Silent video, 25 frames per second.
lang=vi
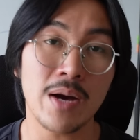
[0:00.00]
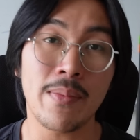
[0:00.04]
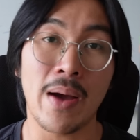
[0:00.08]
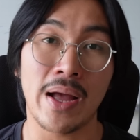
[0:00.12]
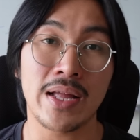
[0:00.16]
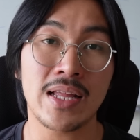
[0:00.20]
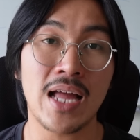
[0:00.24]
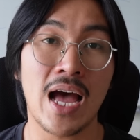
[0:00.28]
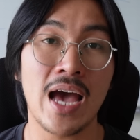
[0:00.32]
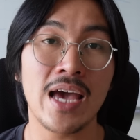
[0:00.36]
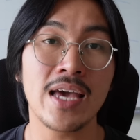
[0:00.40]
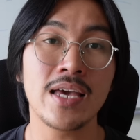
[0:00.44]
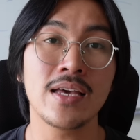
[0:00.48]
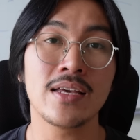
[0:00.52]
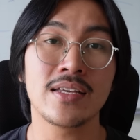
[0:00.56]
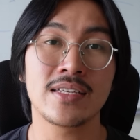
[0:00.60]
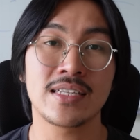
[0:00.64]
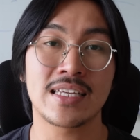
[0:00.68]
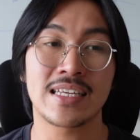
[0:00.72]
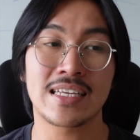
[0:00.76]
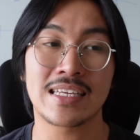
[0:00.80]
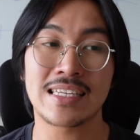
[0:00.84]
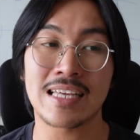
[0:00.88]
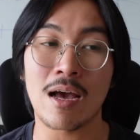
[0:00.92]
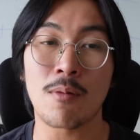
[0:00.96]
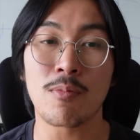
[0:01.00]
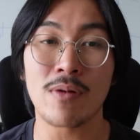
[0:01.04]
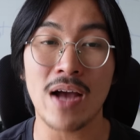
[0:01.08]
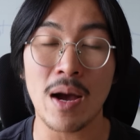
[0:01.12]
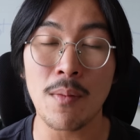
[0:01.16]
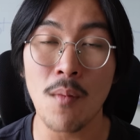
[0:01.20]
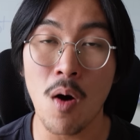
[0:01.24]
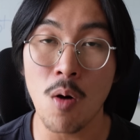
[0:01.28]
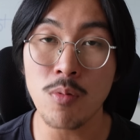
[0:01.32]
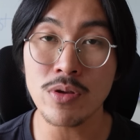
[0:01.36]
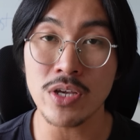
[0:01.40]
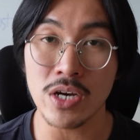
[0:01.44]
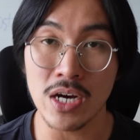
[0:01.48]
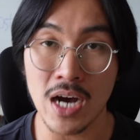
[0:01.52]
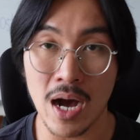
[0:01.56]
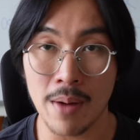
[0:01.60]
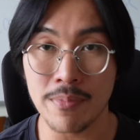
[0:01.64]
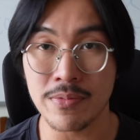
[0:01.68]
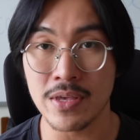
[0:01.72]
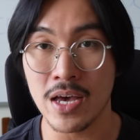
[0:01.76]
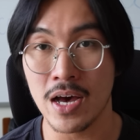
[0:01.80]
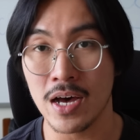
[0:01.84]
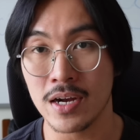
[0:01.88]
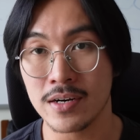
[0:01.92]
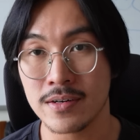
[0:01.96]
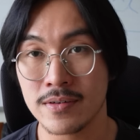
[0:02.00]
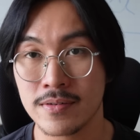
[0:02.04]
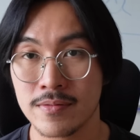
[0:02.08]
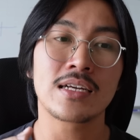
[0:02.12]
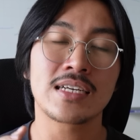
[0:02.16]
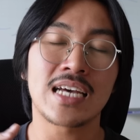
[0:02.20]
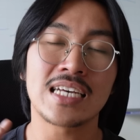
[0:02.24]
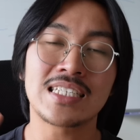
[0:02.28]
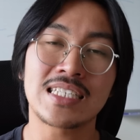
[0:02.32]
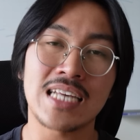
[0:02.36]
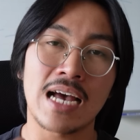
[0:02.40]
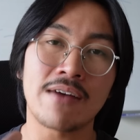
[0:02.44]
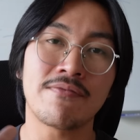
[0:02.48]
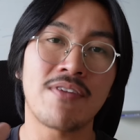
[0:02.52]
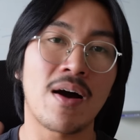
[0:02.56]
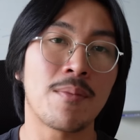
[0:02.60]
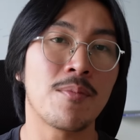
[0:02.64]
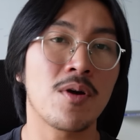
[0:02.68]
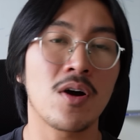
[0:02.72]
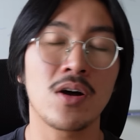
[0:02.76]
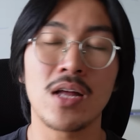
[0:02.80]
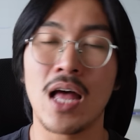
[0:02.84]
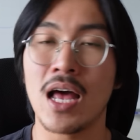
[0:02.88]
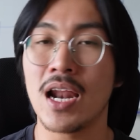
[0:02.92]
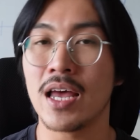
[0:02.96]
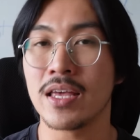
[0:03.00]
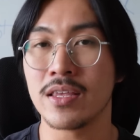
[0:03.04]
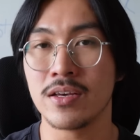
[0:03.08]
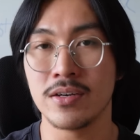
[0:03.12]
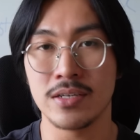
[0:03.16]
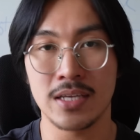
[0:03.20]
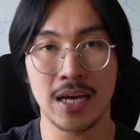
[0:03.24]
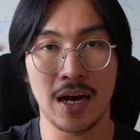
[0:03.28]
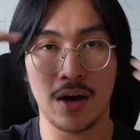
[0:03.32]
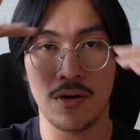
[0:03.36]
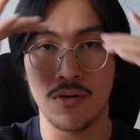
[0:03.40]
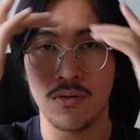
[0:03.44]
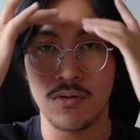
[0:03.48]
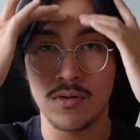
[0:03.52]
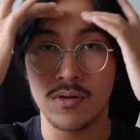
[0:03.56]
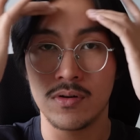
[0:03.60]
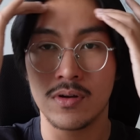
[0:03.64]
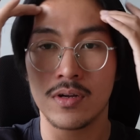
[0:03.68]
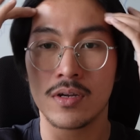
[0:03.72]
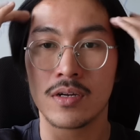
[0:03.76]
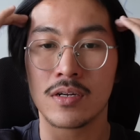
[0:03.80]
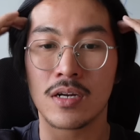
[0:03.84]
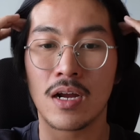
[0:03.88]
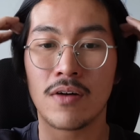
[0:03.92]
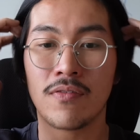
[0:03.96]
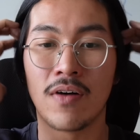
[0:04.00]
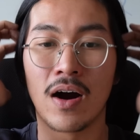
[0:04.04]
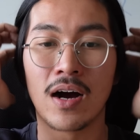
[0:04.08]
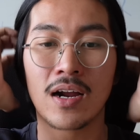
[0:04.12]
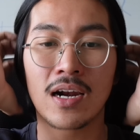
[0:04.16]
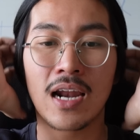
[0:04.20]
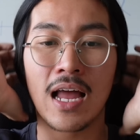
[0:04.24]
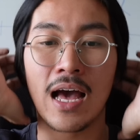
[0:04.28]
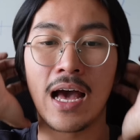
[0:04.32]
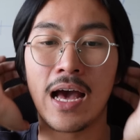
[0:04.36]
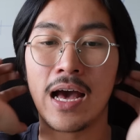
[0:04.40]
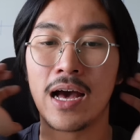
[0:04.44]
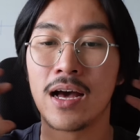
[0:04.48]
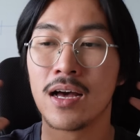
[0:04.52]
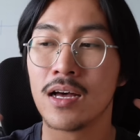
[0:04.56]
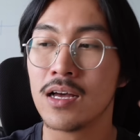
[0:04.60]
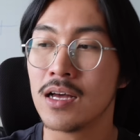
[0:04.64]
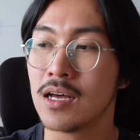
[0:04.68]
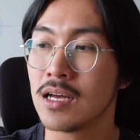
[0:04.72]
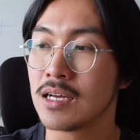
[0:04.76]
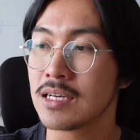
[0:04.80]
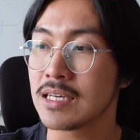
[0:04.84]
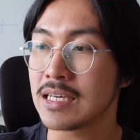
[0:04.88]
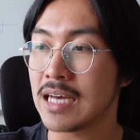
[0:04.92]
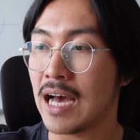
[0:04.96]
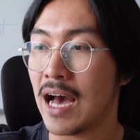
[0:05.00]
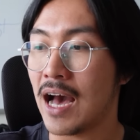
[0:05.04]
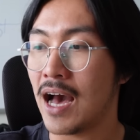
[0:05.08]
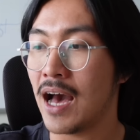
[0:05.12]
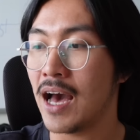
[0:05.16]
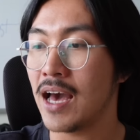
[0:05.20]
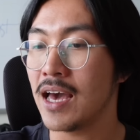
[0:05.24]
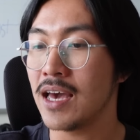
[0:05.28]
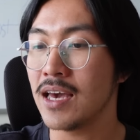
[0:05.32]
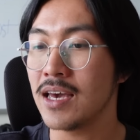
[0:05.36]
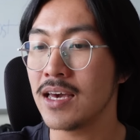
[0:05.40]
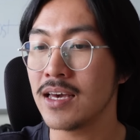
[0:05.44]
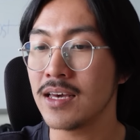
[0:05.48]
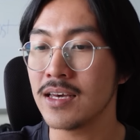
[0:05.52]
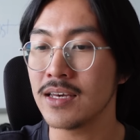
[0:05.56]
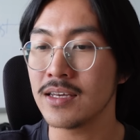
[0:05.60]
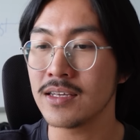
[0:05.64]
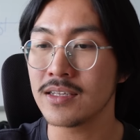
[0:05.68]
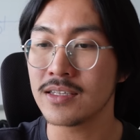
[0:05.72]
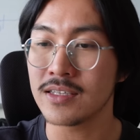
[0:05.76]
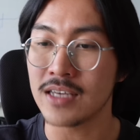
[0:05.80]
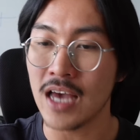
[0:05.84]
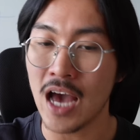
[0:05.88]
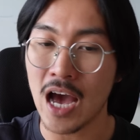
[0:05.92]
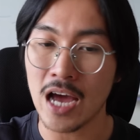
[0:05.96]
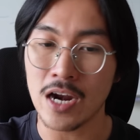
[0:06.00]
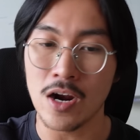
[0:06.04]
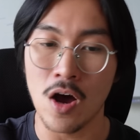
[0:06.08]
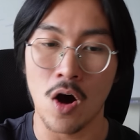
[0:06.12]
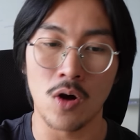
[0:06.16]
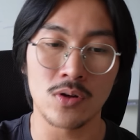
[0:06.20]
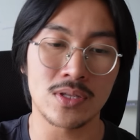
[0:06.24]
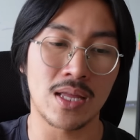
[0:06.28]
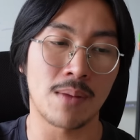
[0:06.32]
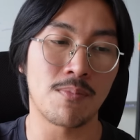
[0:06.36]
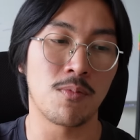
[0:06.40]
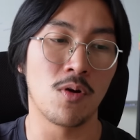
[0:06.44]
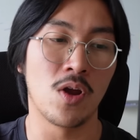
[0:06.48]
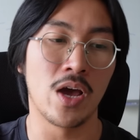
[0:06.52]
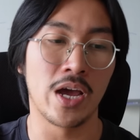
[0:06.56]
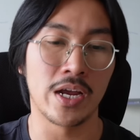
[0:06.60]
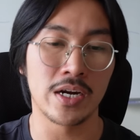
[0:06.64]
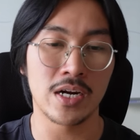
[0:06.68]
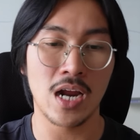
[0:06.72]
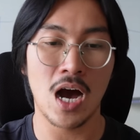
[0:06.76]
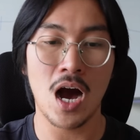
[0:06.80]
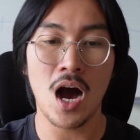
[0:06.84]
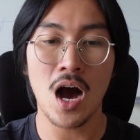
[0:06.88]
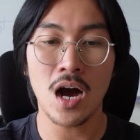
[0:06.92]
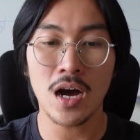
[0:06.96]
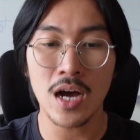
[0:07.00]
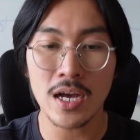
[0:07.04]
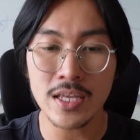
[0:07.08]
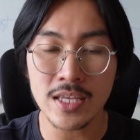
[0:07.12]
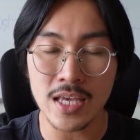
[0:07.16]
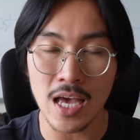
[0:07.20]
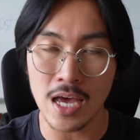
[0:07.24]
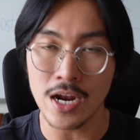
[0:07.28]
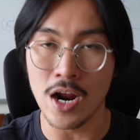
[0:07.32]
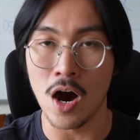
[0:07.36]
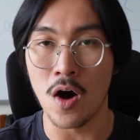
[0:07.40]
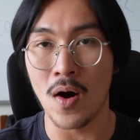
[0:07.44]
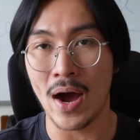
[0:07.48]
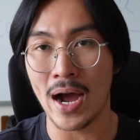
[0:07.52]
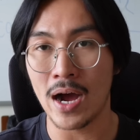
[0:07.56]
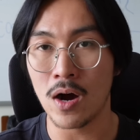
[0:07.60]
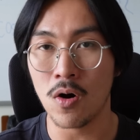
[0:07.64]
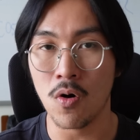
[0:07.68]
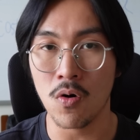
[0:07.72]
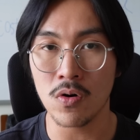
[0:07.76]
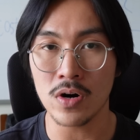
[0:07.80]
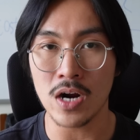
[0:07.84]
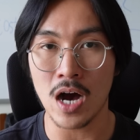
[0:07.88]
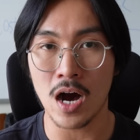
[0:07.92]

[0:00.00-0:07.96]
các bạn thấy, trong cả 4 trường hợp trên, cái sản phẩm nó có thể là như nhau. Nó vẫn là cái chế độ tập luyện đó, cái chế độ ăn uống